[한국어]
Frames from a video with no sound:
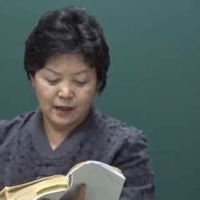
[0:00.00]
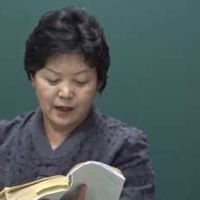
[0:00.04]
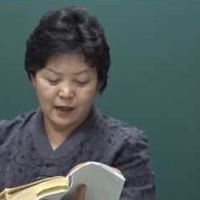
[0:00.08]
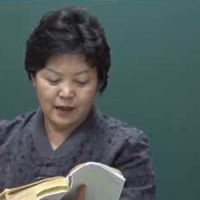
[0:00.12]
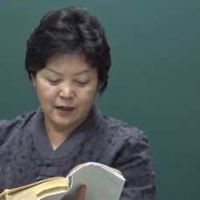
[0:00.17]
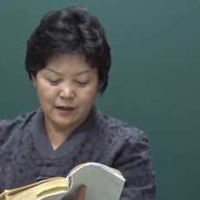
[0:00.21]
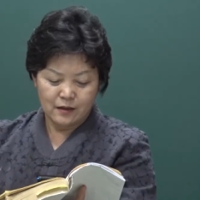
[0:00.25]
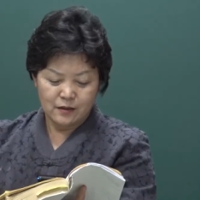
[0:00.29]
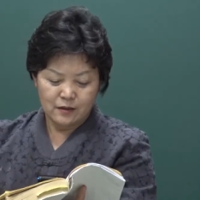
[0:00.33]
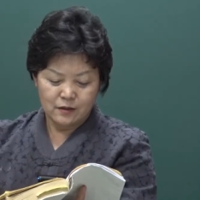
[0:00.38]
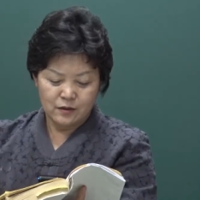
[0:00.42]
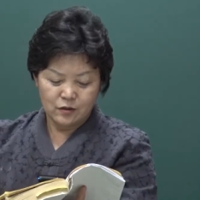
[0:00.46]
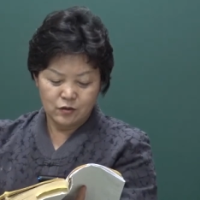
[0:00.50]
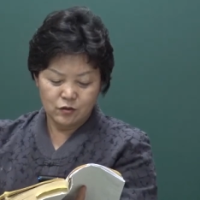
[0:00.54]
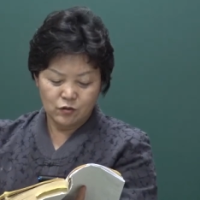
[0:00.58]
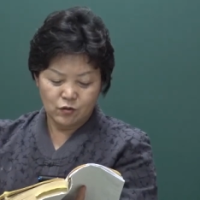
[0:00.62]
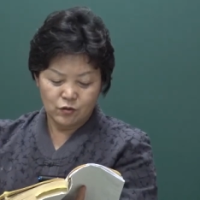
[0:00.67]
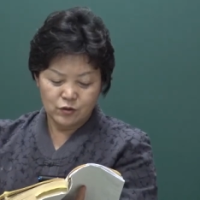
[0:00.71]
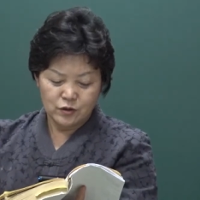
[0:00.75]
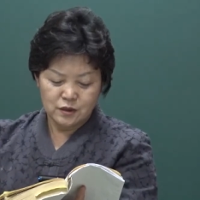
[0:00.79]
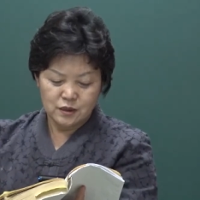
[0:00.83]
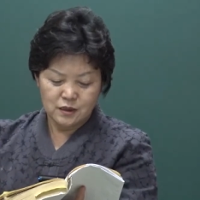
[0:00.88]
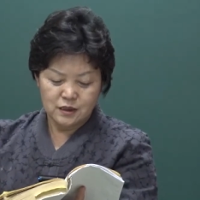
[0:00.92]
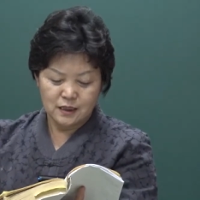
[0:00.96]
개연
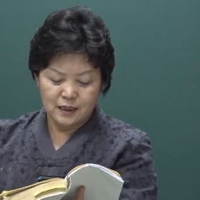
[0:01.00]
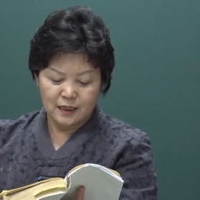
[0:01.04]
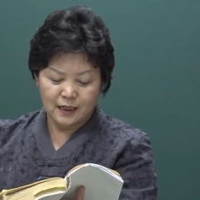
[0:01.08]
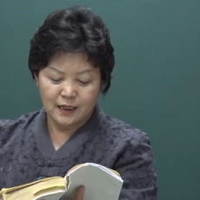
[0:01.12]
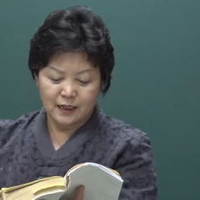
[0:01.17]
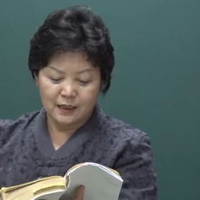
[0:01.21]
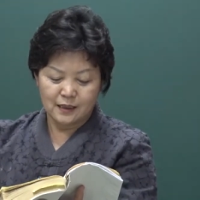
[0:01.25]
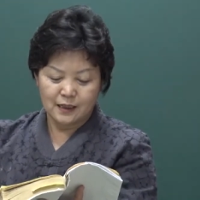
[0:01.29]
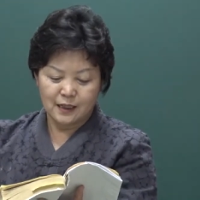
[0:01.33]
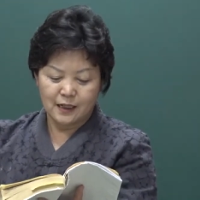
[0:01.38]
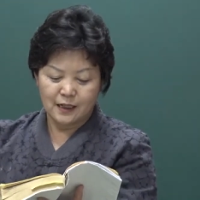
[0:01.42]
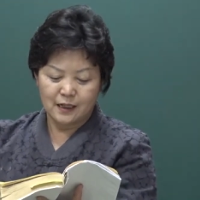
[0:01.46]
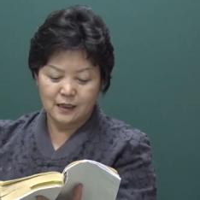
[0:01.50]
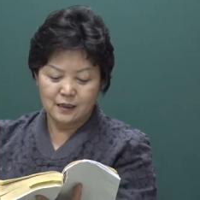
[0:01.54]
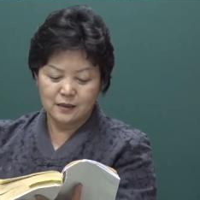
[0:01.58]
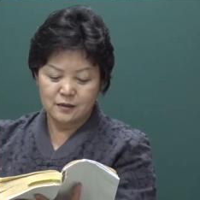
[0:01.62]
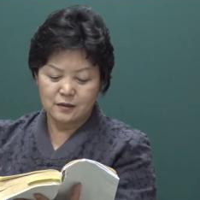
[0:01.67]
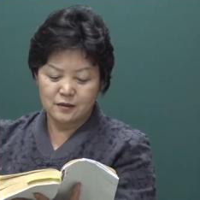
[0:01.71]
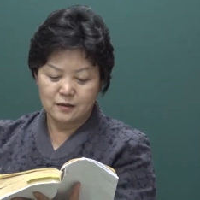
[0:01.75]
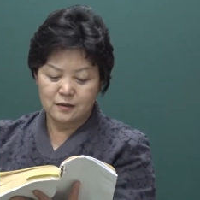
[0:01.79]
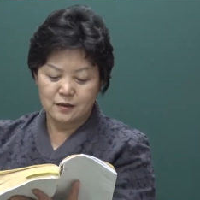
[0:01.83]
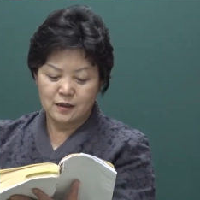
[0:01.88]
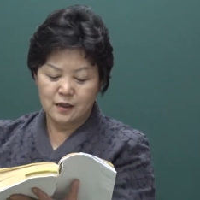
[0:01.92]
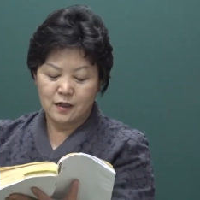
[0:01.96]
돈시라 다
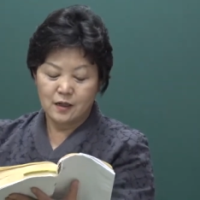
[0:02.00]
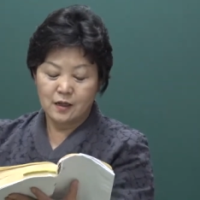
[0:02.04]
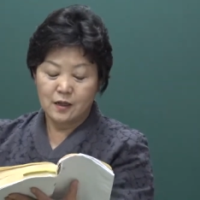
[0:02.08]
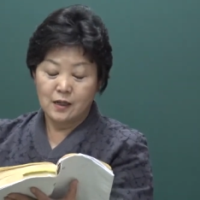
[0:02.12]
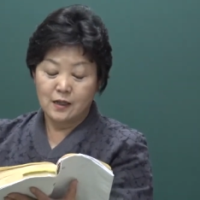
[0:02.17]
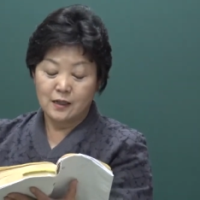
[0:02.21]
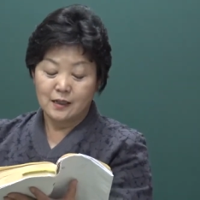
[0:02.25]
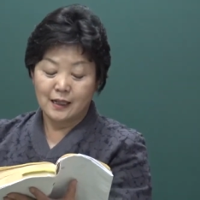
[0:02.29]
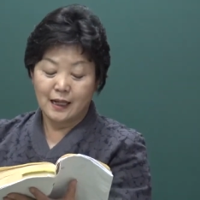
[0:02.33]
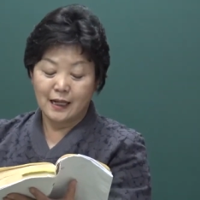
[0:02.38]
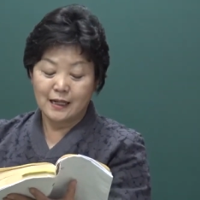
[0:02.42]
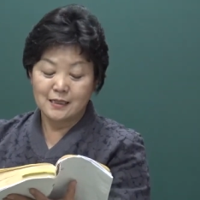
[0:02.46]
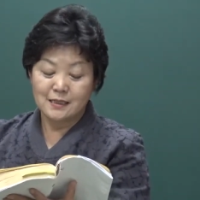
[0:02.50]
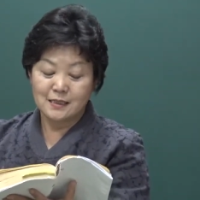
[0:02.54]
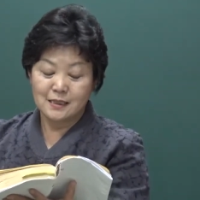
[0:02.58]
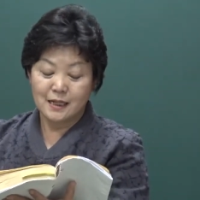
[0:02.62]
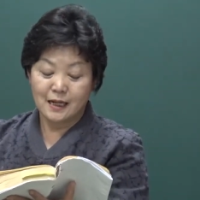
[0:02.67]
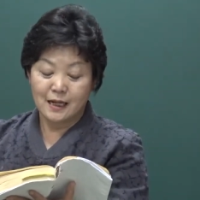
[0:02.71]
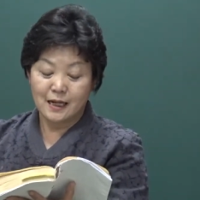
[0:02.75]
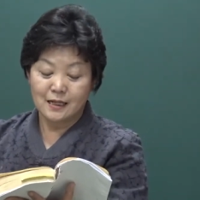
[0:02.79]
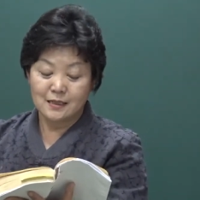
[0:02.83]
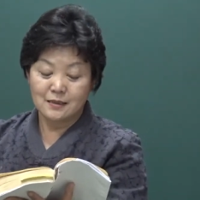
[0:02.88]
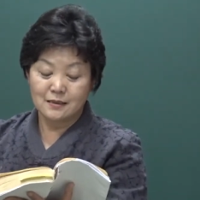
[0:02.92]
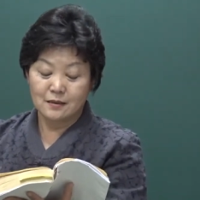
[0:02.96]
저
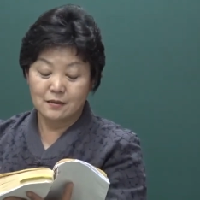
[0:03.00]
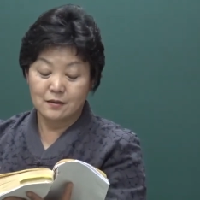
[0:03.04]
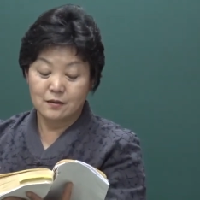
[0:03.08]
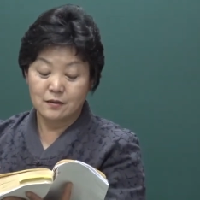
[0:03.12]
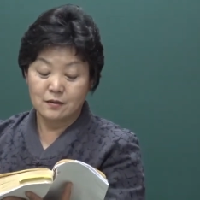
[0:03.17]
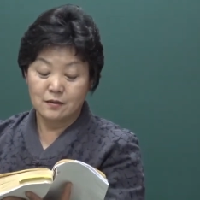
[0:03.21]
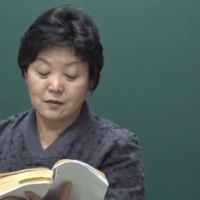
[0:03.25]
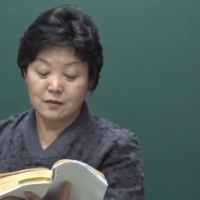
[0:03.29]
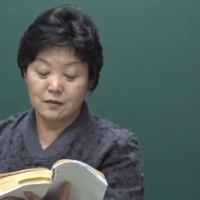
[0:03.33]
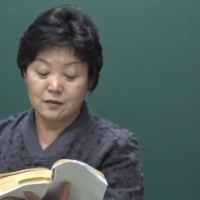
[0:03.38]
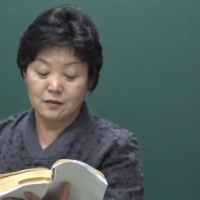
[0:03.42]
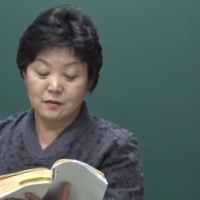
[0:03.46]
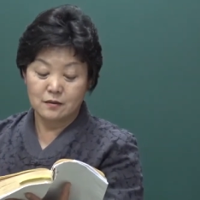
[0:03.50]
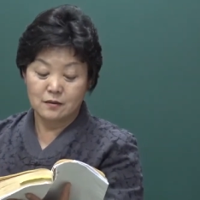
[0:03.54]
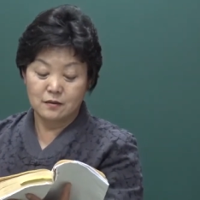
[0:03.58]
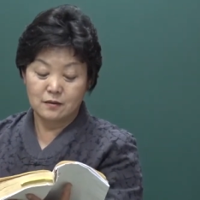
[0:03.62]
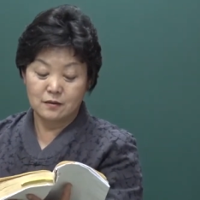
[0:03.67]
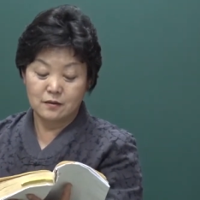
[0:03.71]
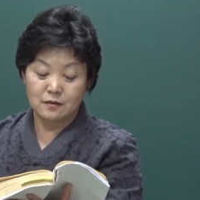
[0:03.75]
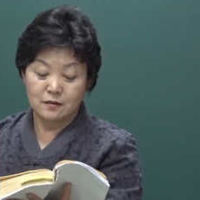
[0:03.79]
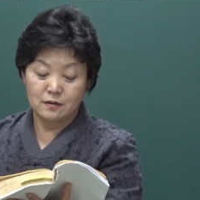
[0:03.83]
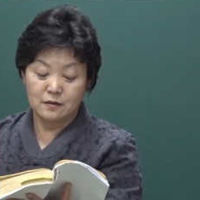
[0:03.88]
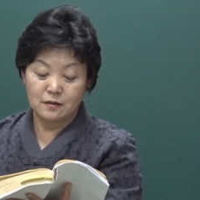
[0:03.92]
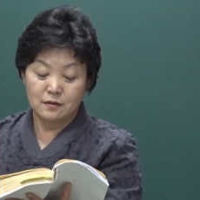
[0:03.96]
단사에서
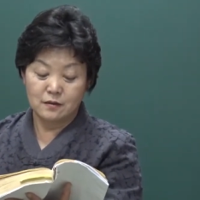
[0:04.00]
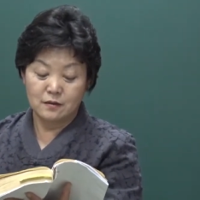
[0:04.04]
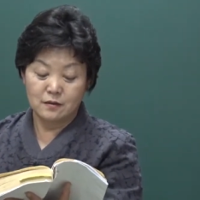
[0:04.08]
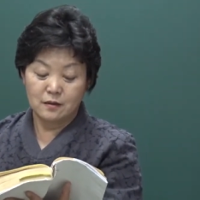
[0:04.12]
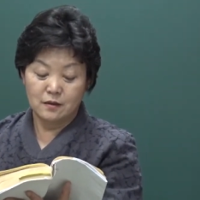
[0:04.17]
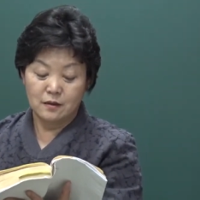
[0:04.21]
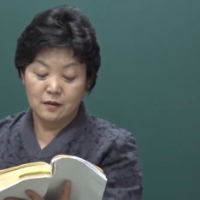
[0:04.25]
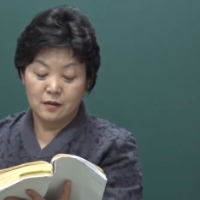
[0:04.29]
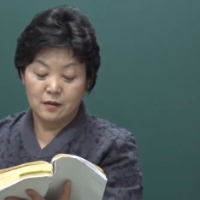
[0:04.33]
그